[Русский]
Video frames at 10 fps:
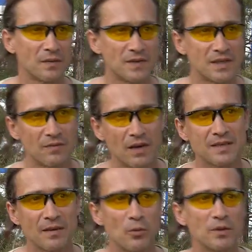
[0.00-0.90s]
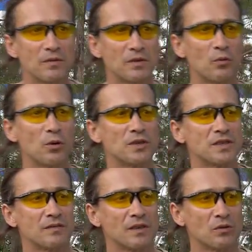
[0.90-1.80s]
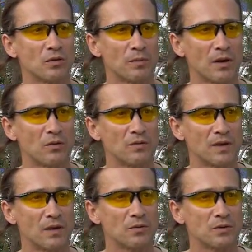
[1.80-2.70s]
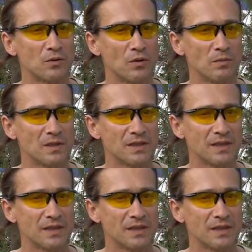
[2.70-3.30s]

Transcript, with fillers: Организатор фестиваля Сергей Осенцов рассказал, что идея встреч